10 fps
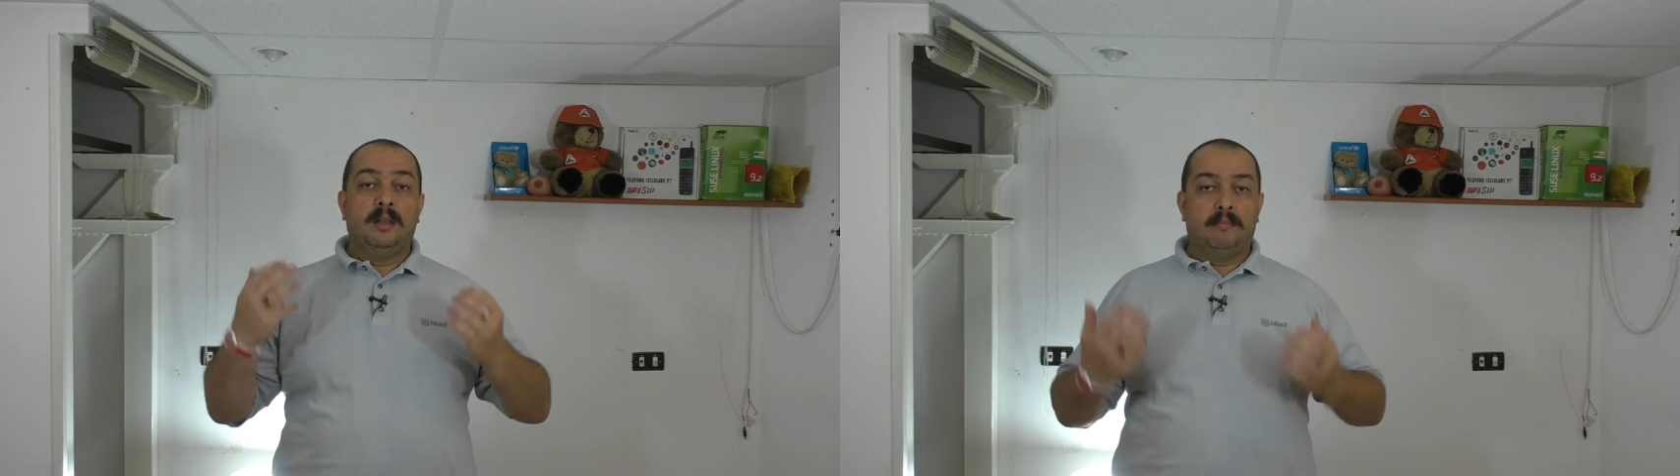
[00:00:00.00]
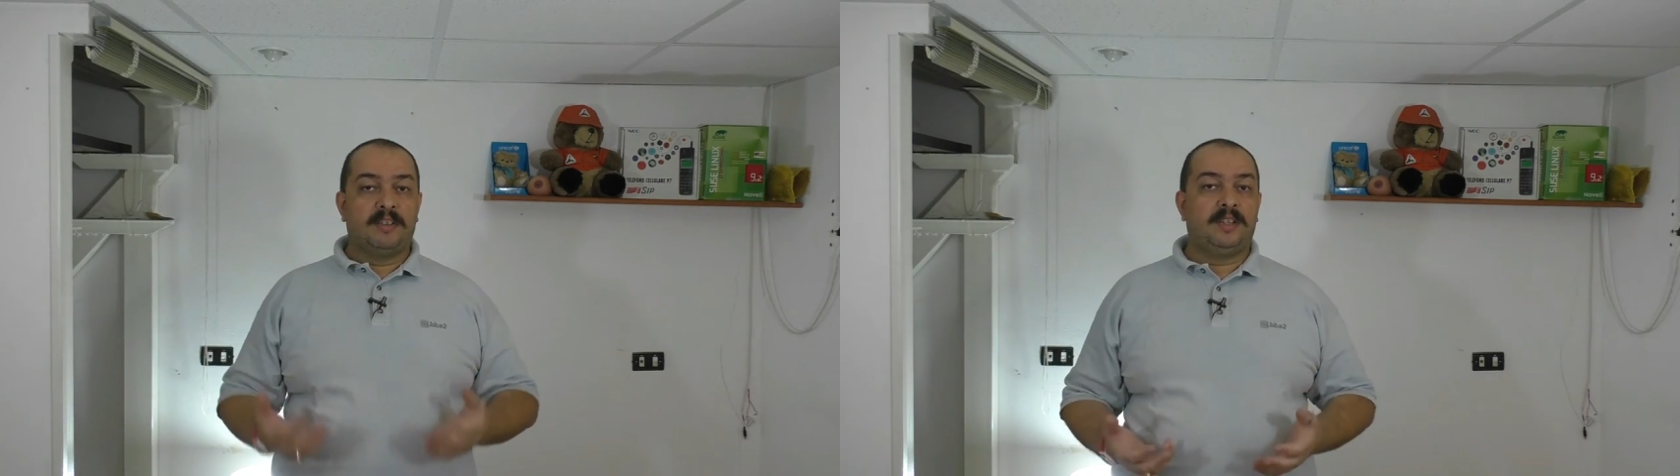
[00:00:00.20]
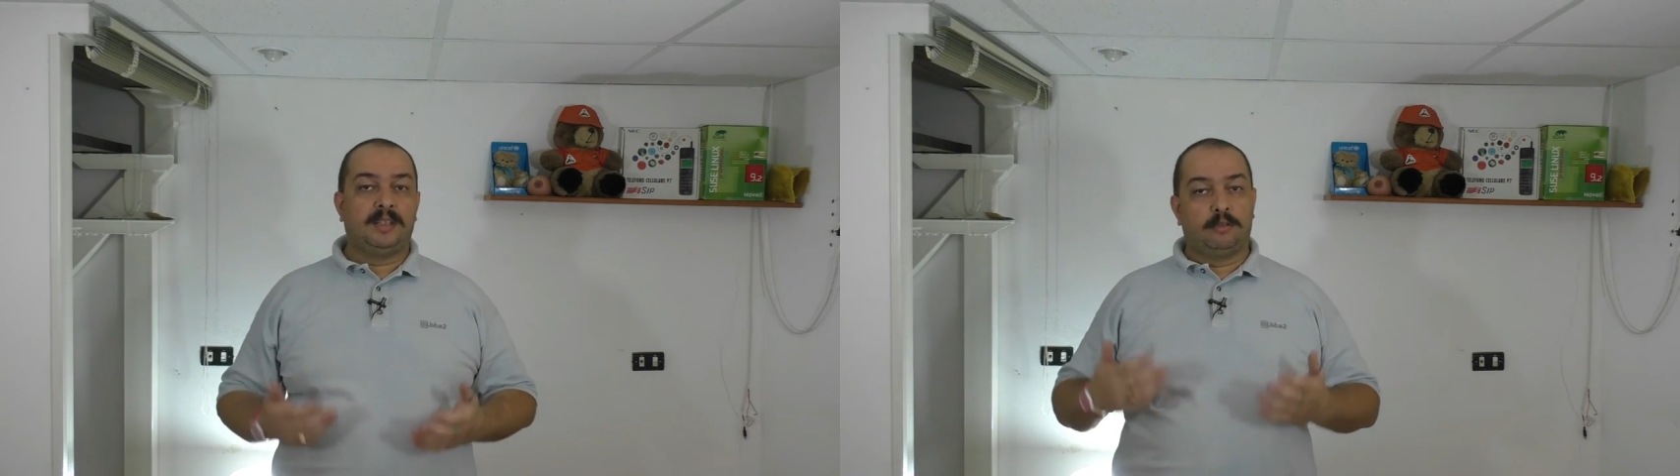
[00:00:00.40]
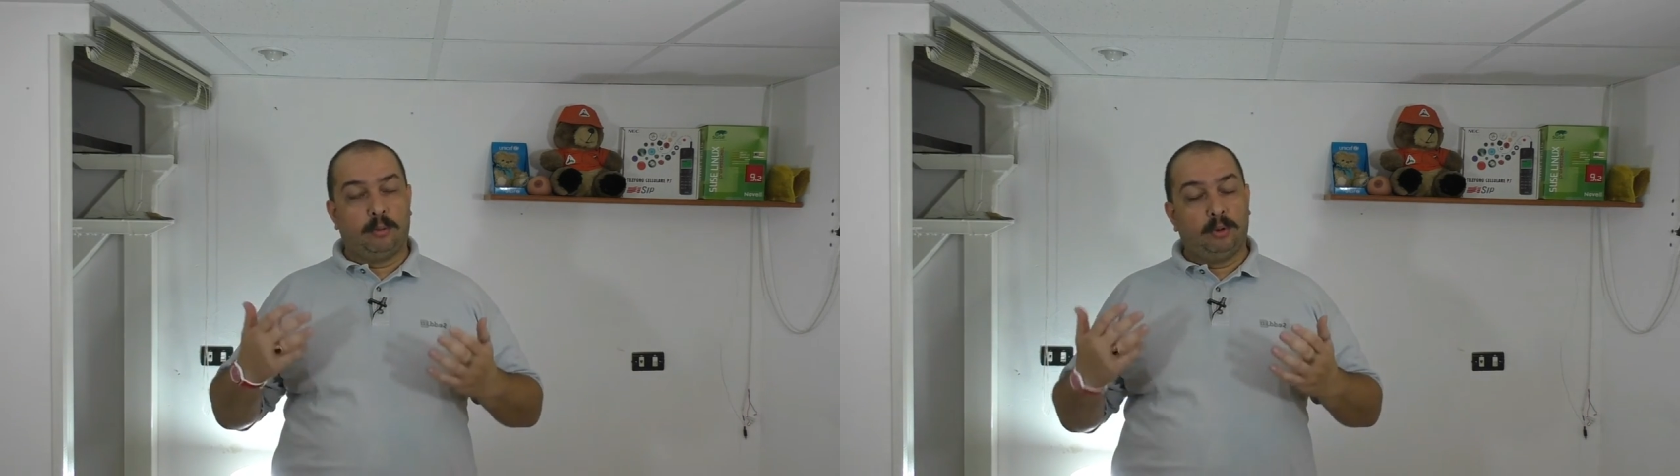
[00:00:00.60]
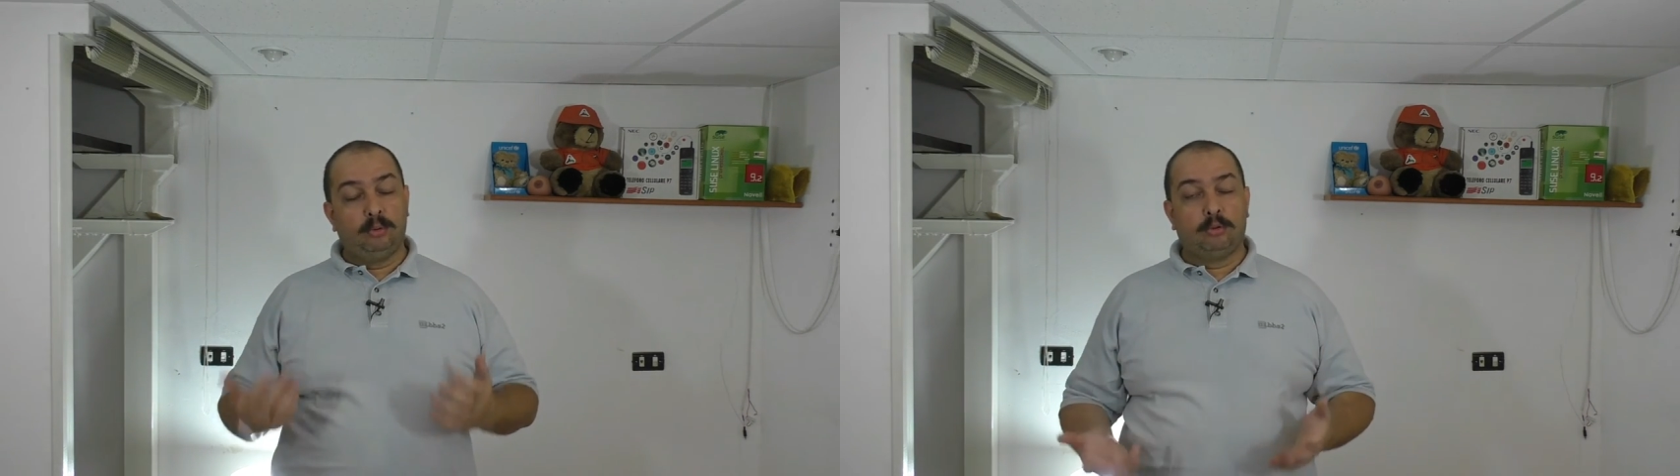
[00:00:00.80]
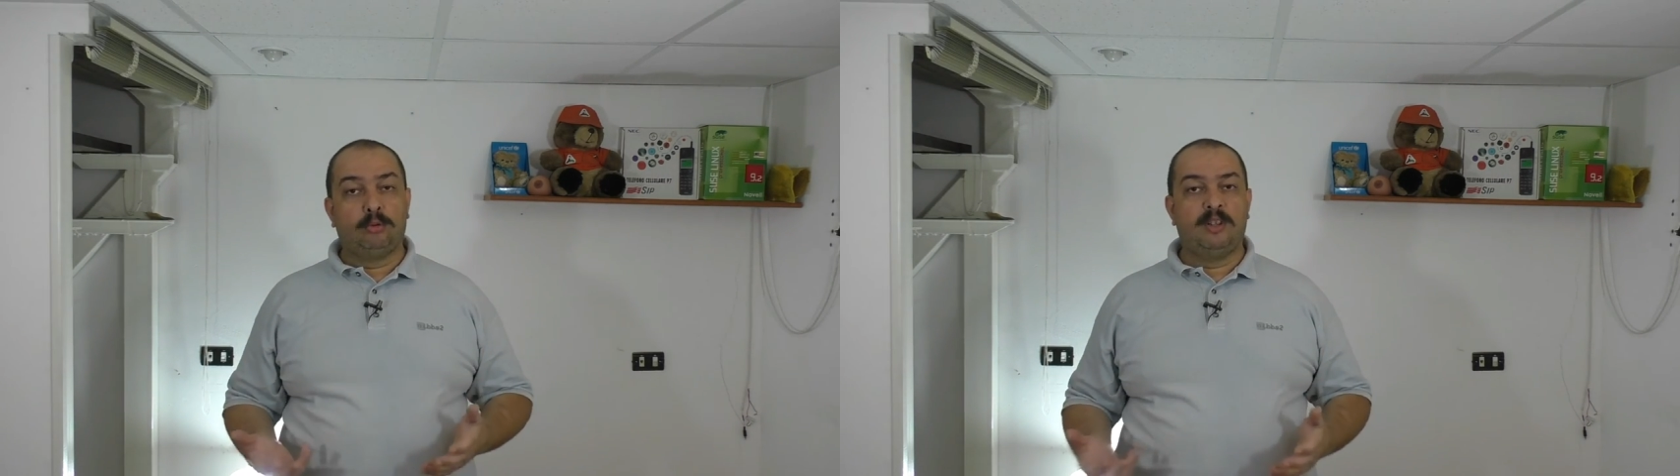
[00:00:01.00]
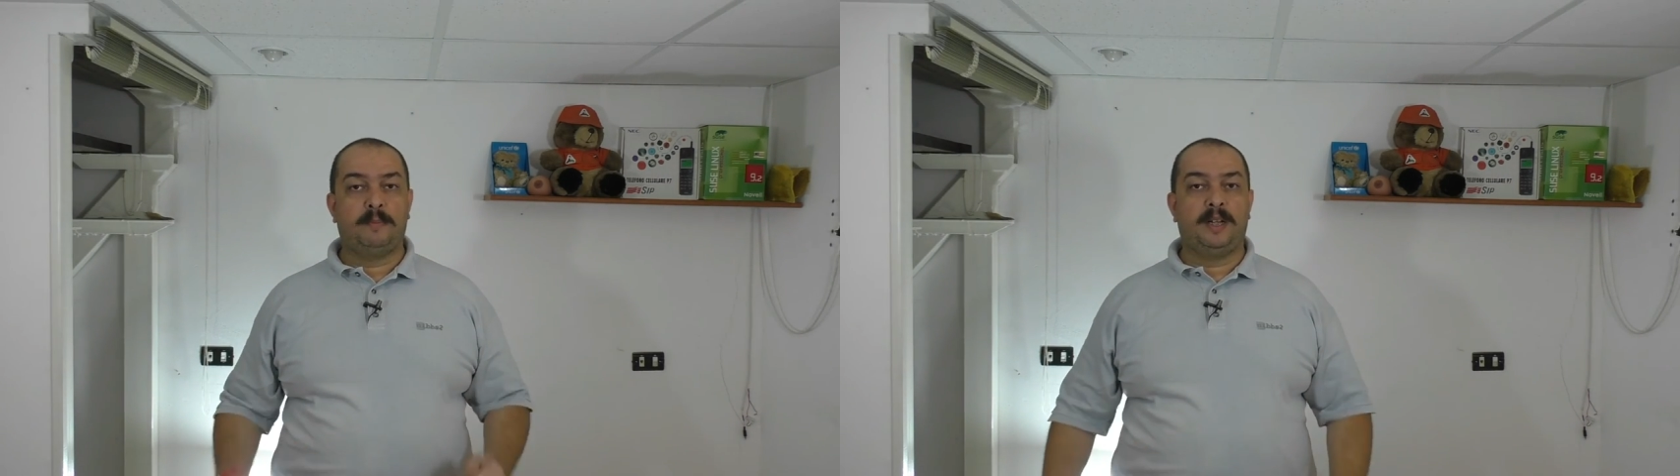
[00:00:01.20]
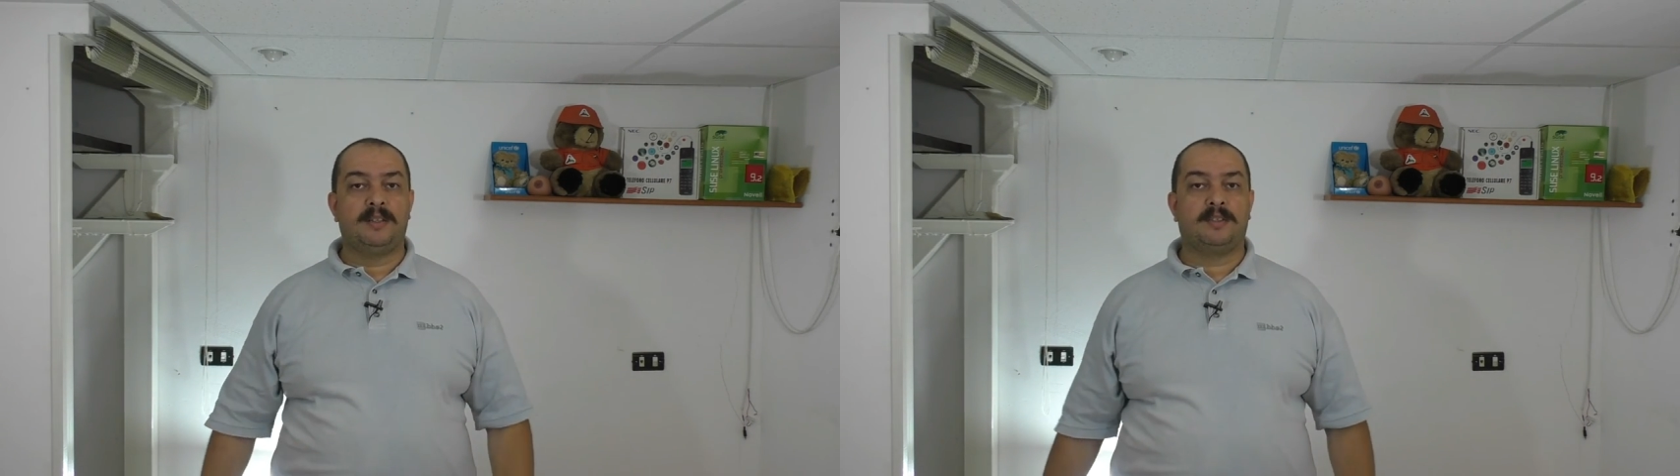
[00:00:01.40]
basate soprattutto
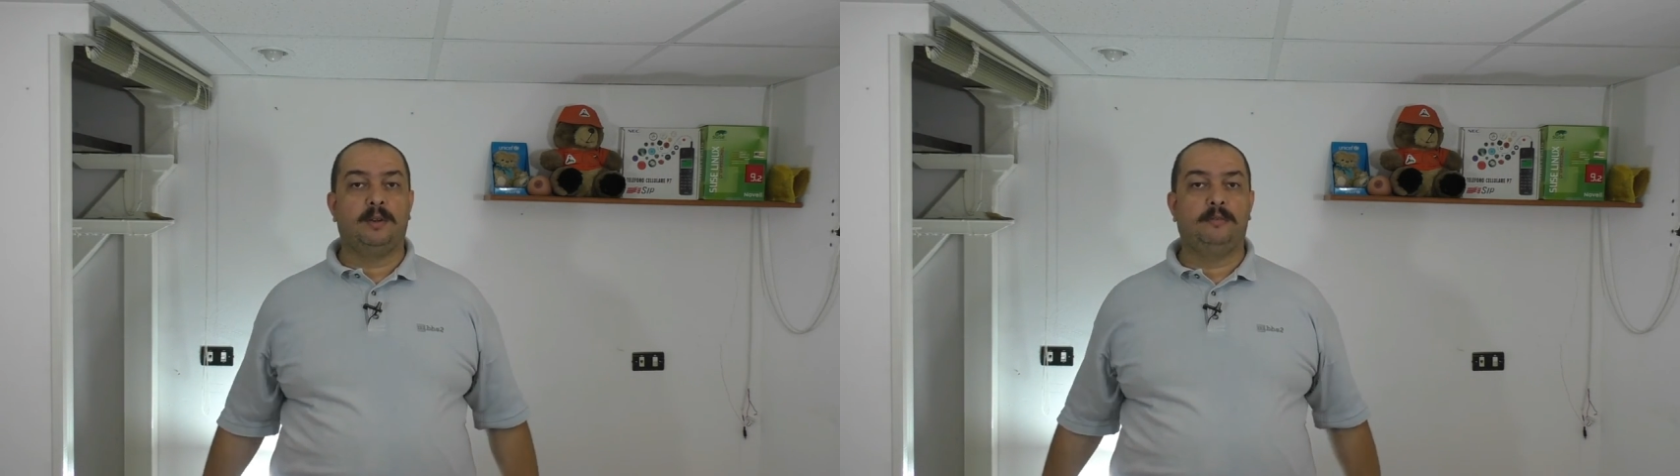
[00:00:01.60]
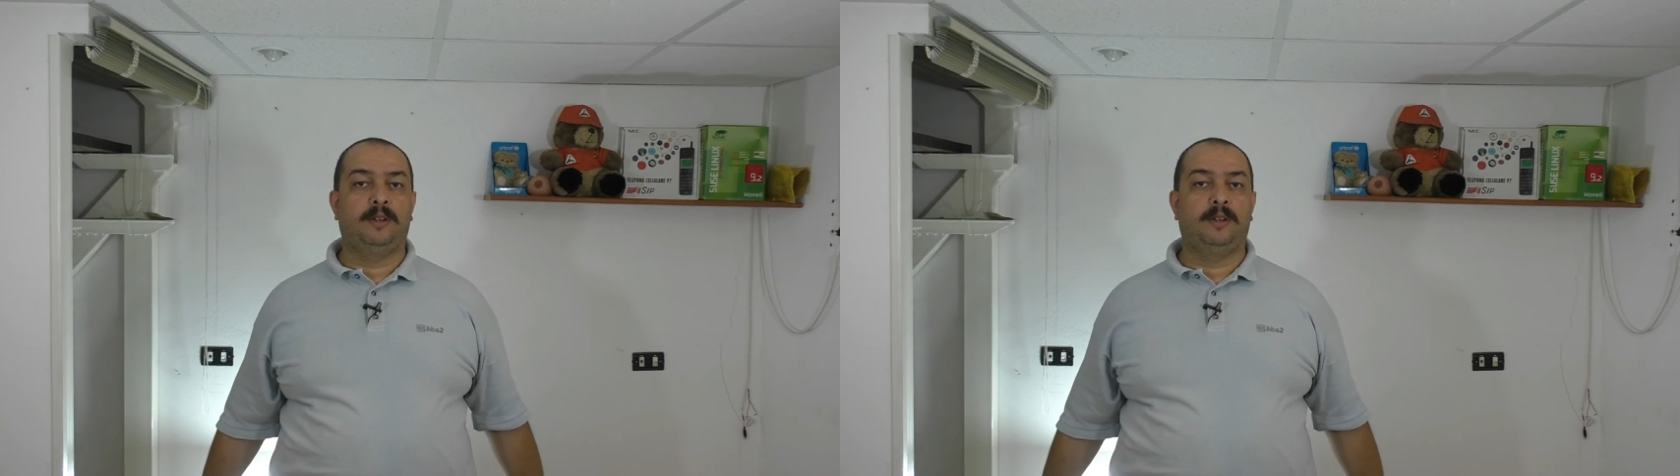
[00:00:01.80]
sull'esperienza che ho